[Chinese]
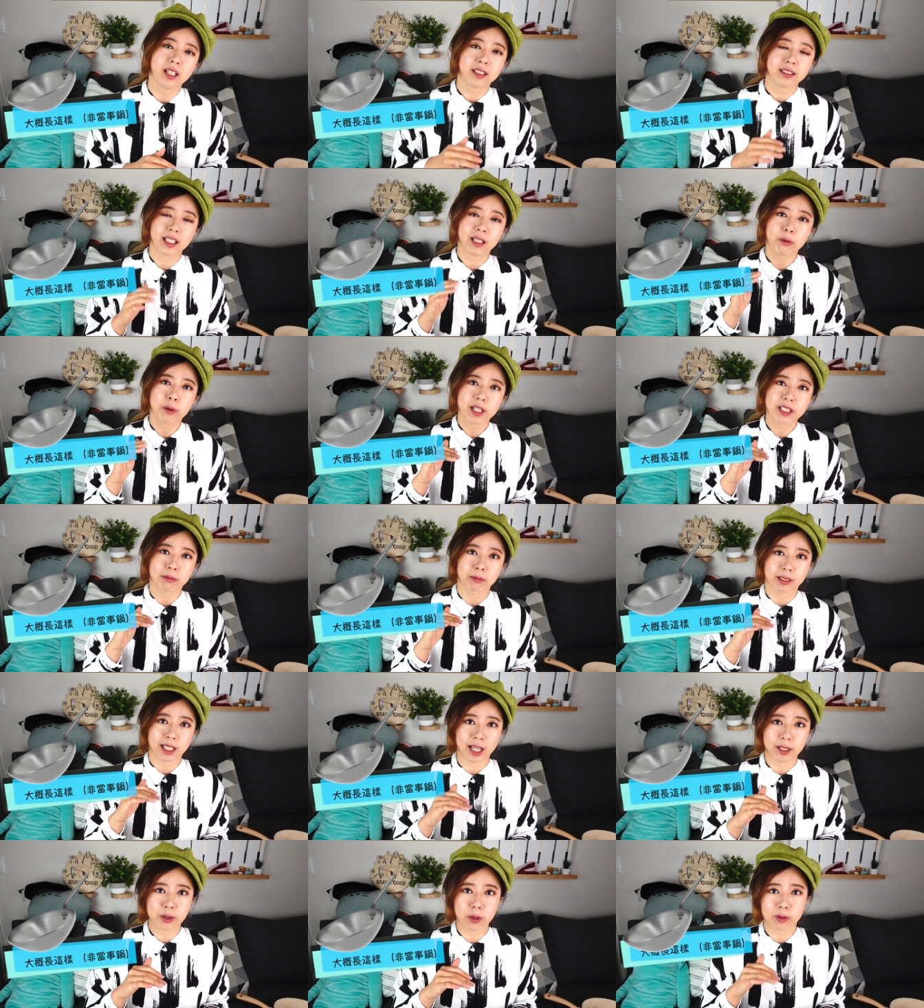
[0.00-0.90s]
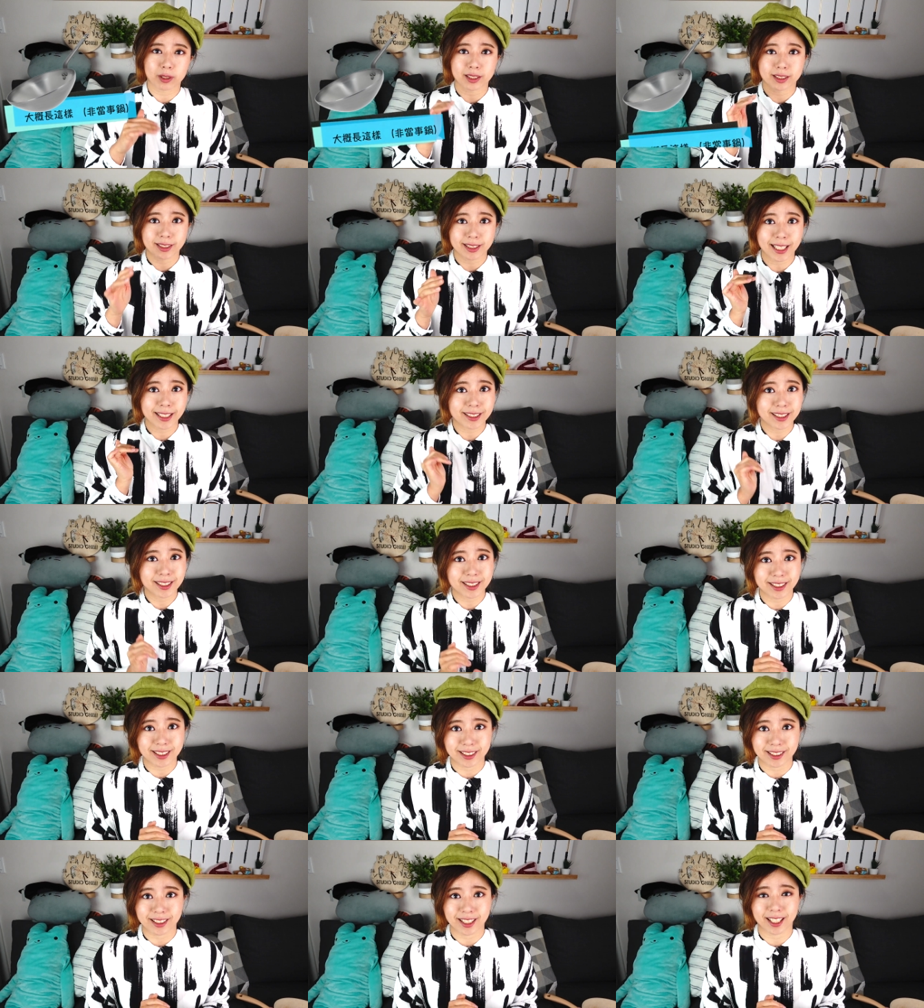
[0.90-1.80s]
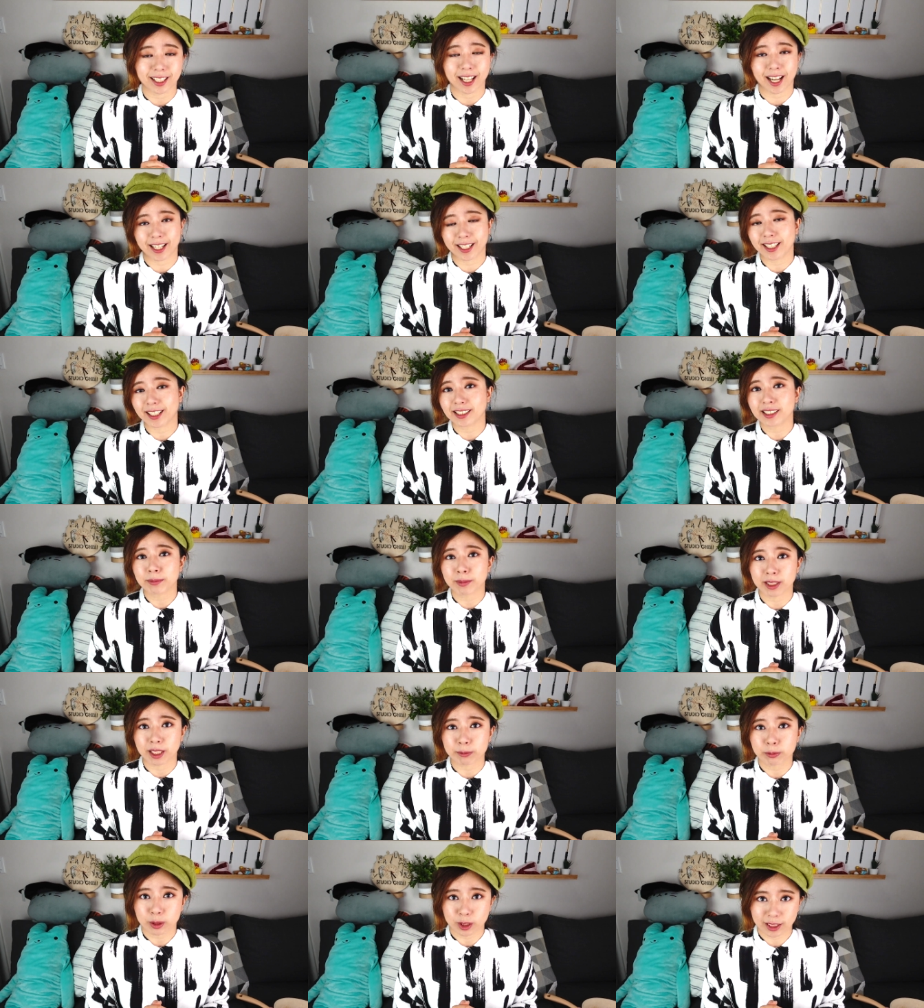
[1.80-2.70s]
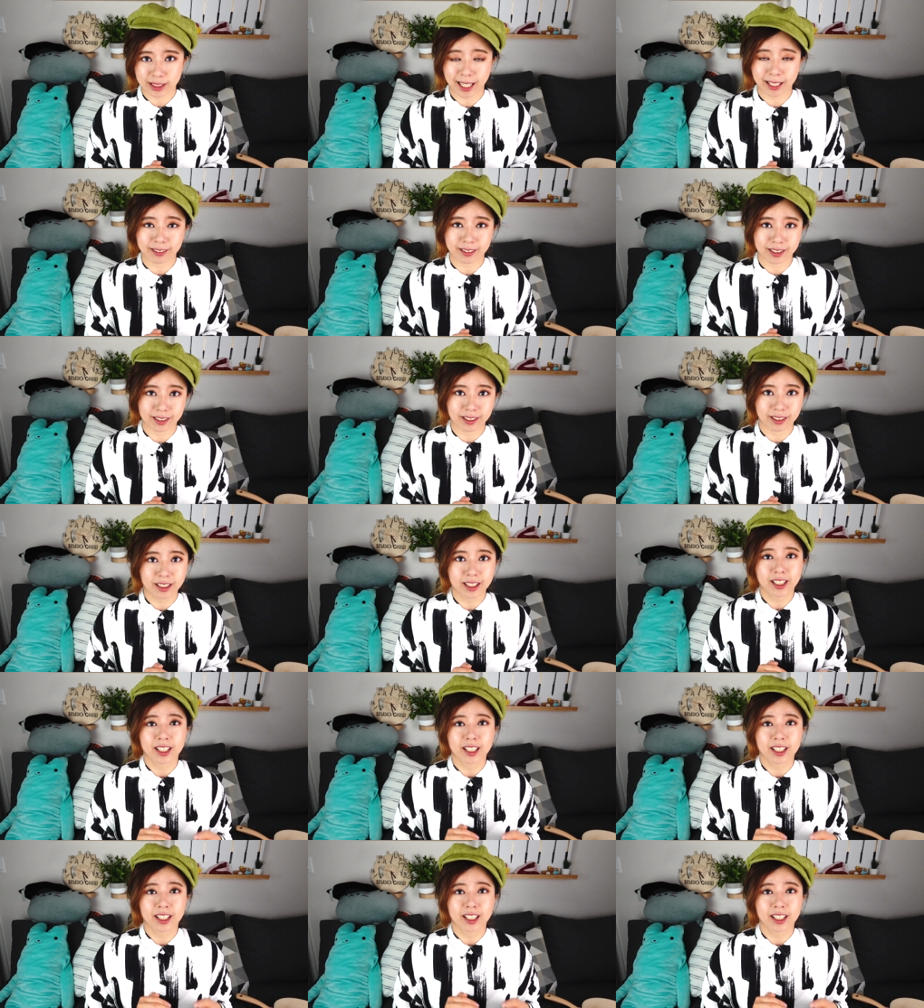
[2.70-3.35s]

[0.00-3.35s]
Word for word: 但为什么她用了三四十年还可以这么的不粘呢？